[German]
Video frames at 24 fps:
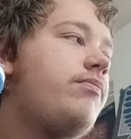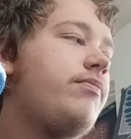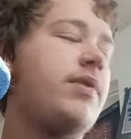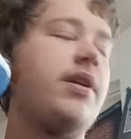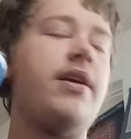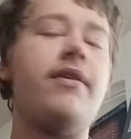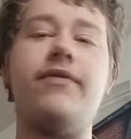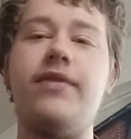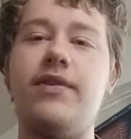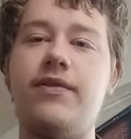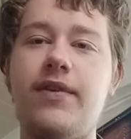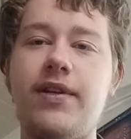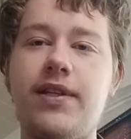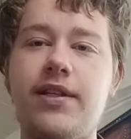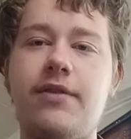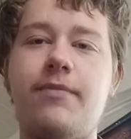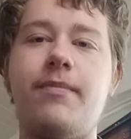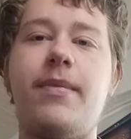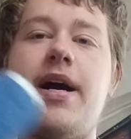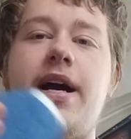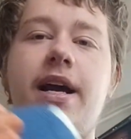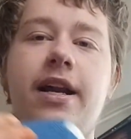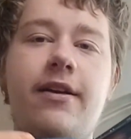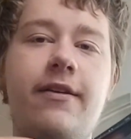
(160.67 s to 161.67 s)
ihr wisst, was ich
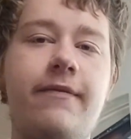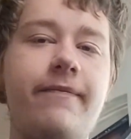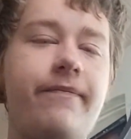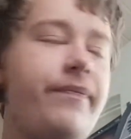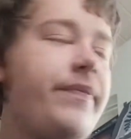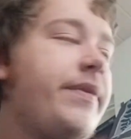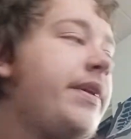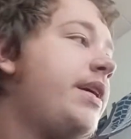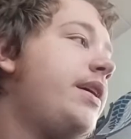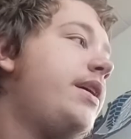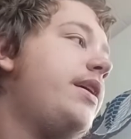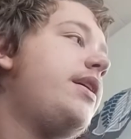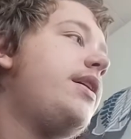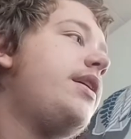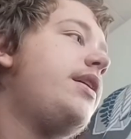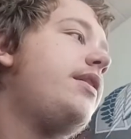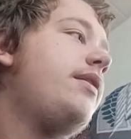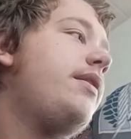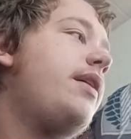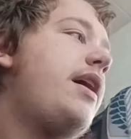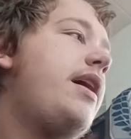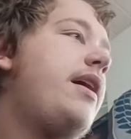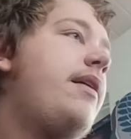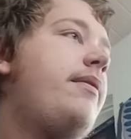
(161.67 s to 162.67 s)
meine.
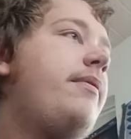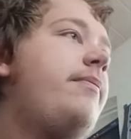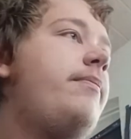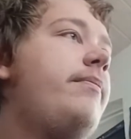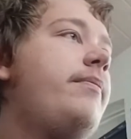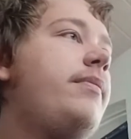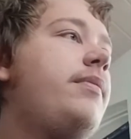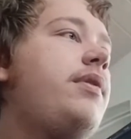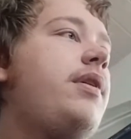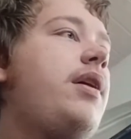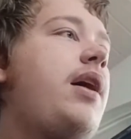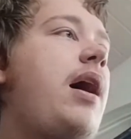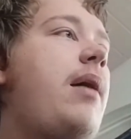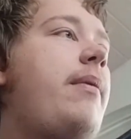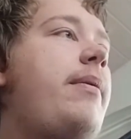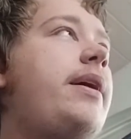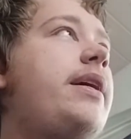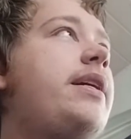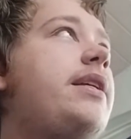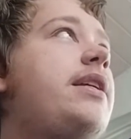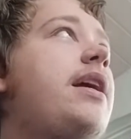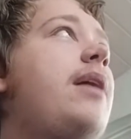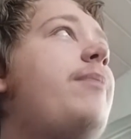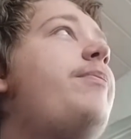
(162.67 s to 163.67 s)
Ähm, aber
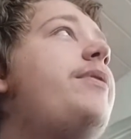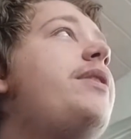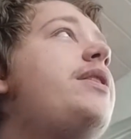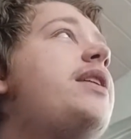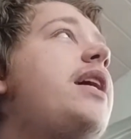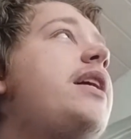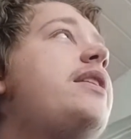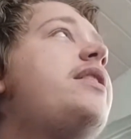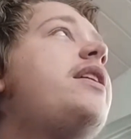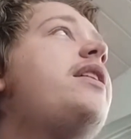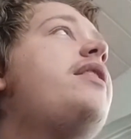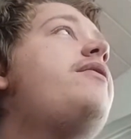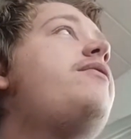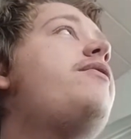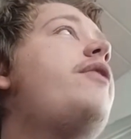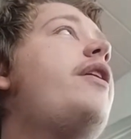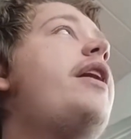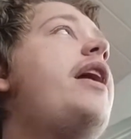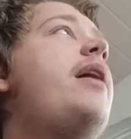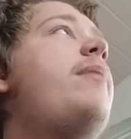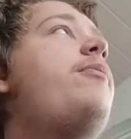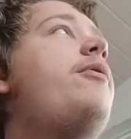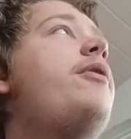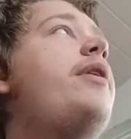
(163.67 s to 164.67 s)
ich habe mich tatsächlich für
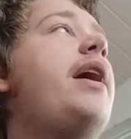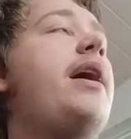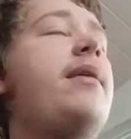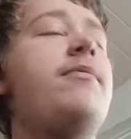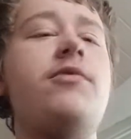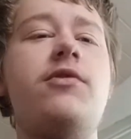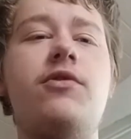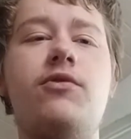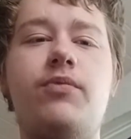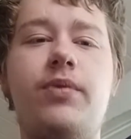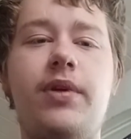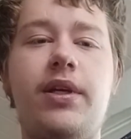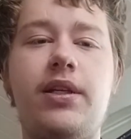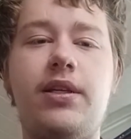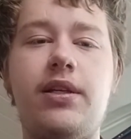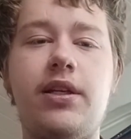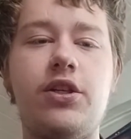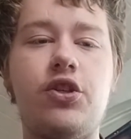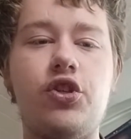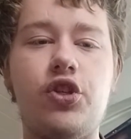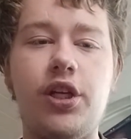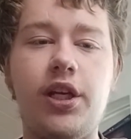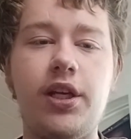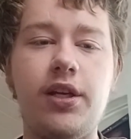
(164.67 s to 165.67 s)
Night M Street
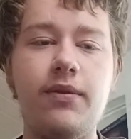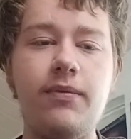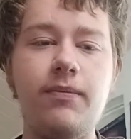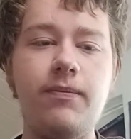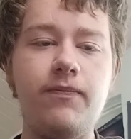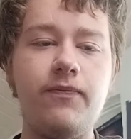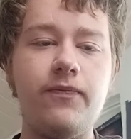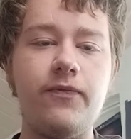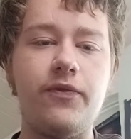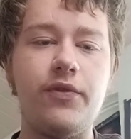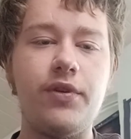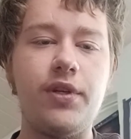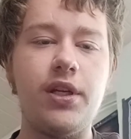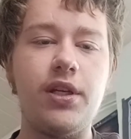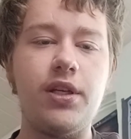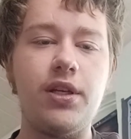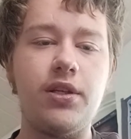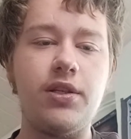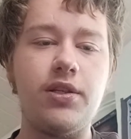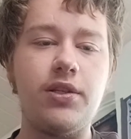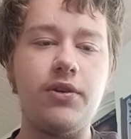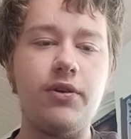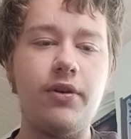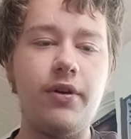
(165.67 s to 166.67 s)
entschieden, für die
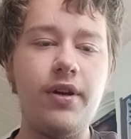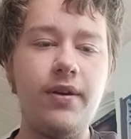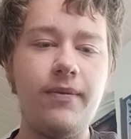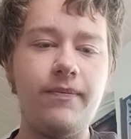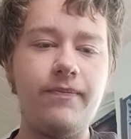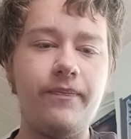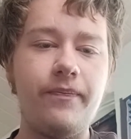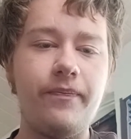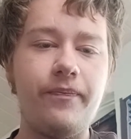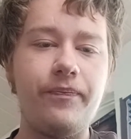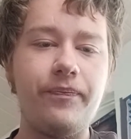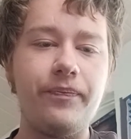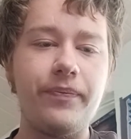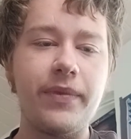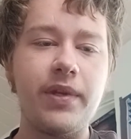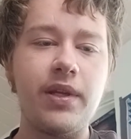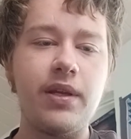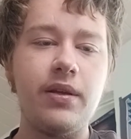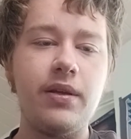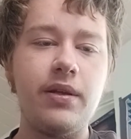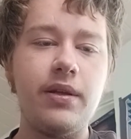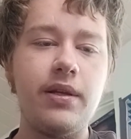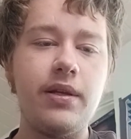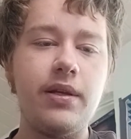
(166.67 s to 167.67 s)
Edition.
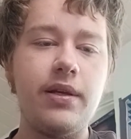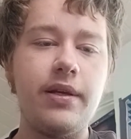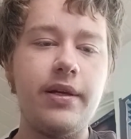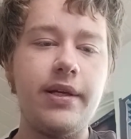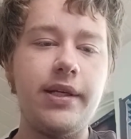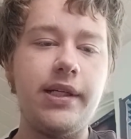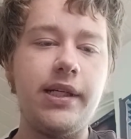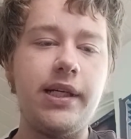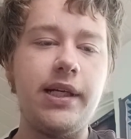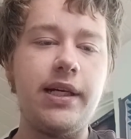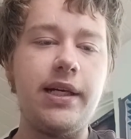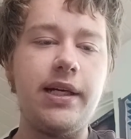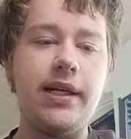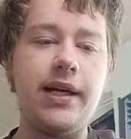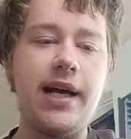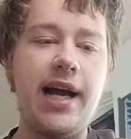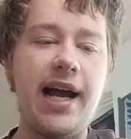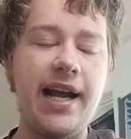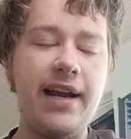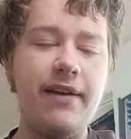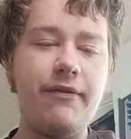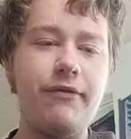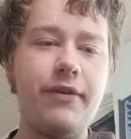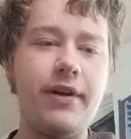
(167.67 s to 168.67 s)
Äh,
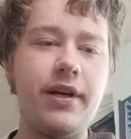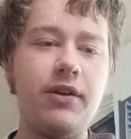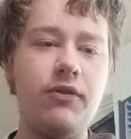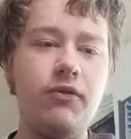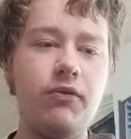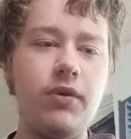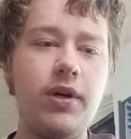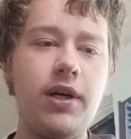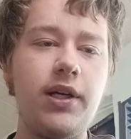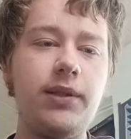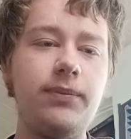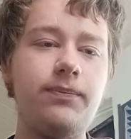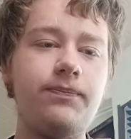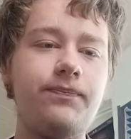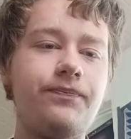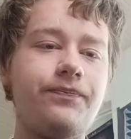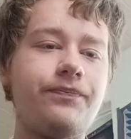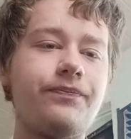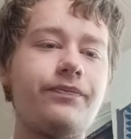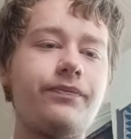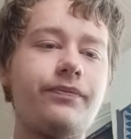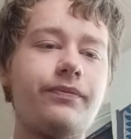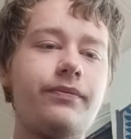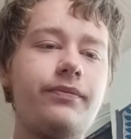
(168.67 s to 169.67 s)
einfach nur,
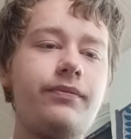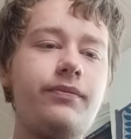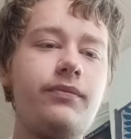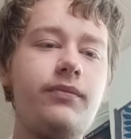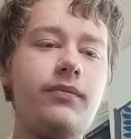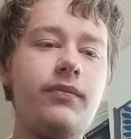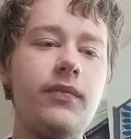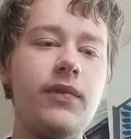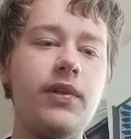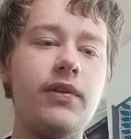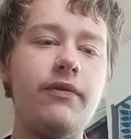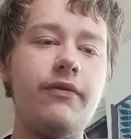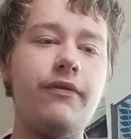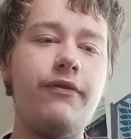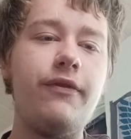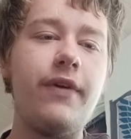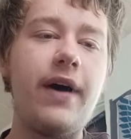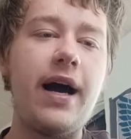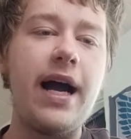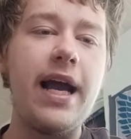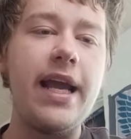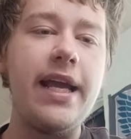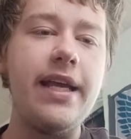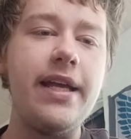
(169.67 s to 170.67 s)

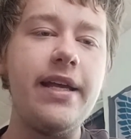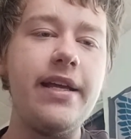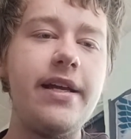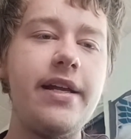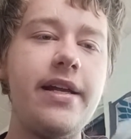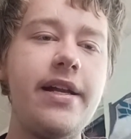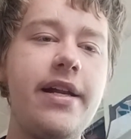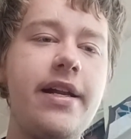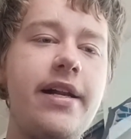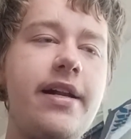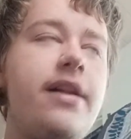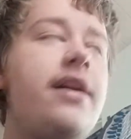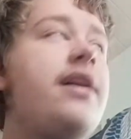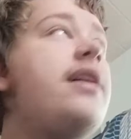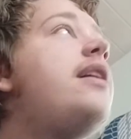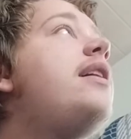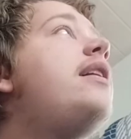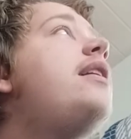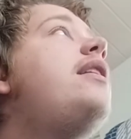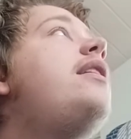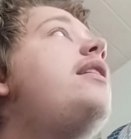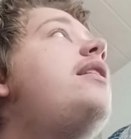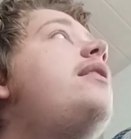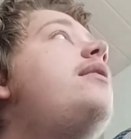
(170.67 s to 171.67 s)

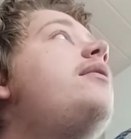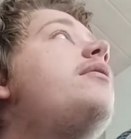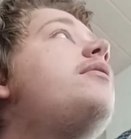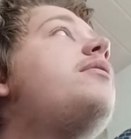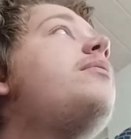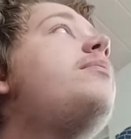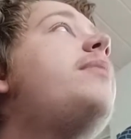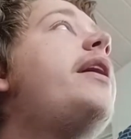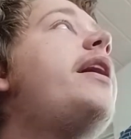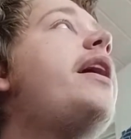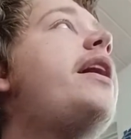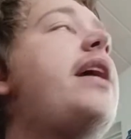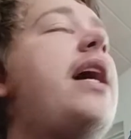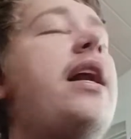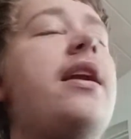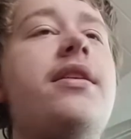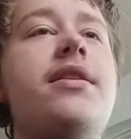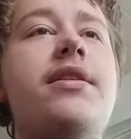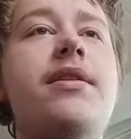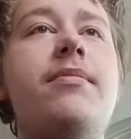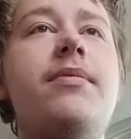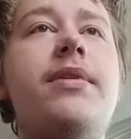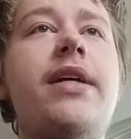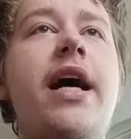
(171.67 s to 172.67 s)
weil äh, man hat alle
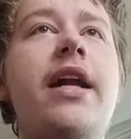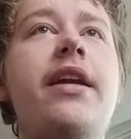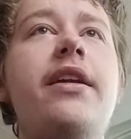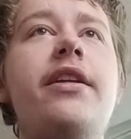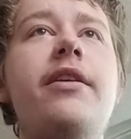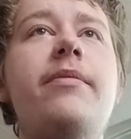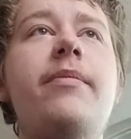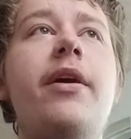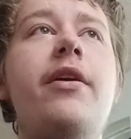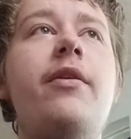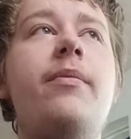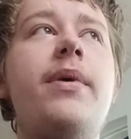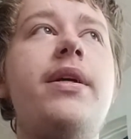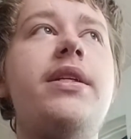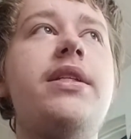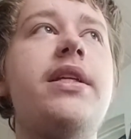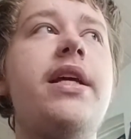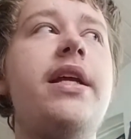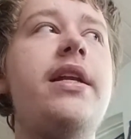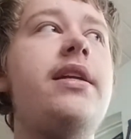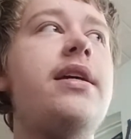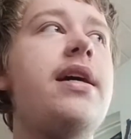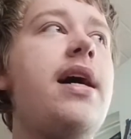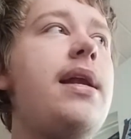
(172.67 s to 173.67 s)
sieben Teile, die man nochmal
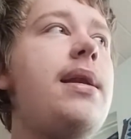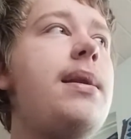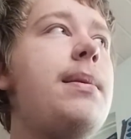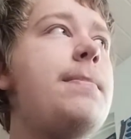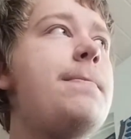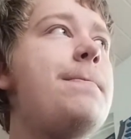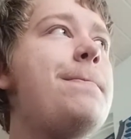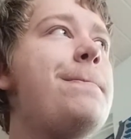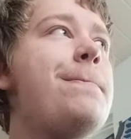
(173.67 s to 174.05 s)
sehen kann.